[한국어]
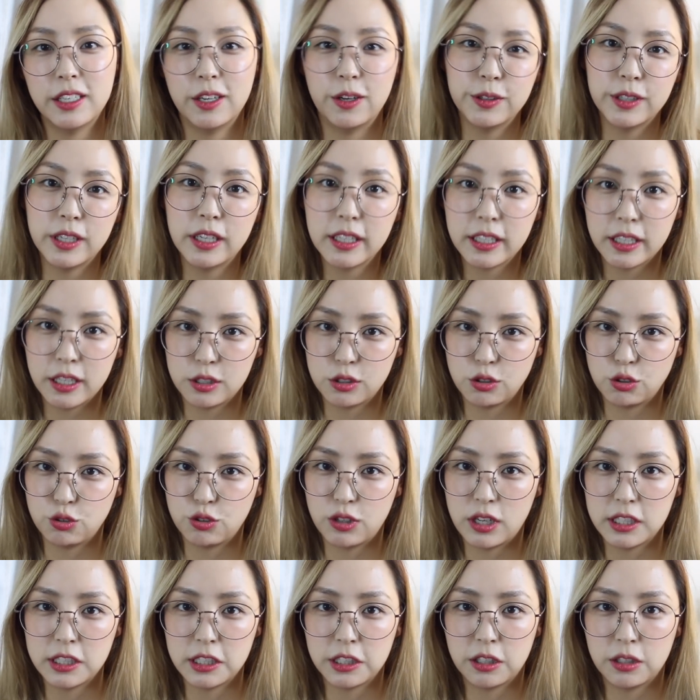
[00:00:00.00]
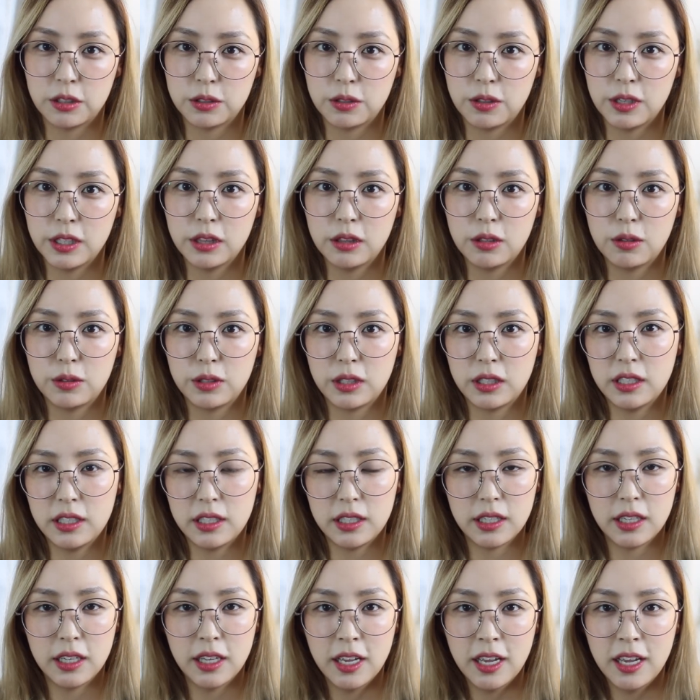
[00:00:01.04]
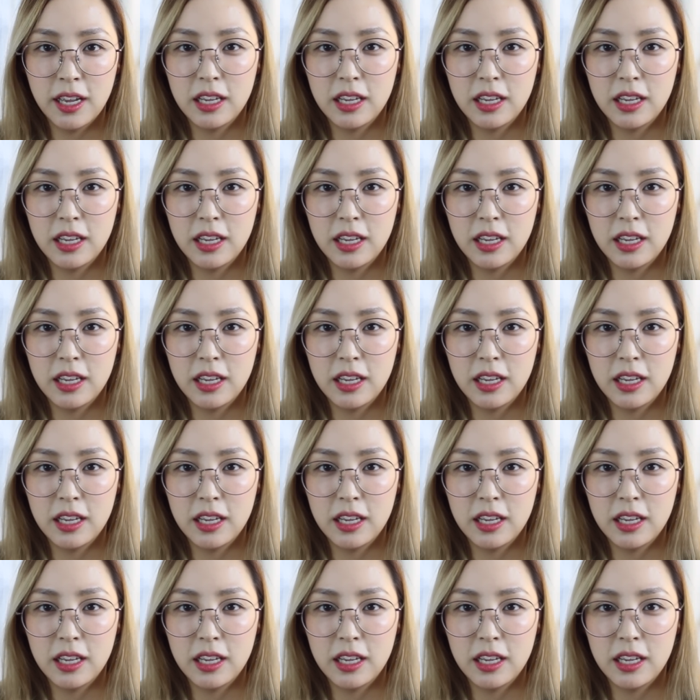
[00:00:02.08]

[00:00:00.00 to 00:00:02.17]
연하게 중화시켜서 했더니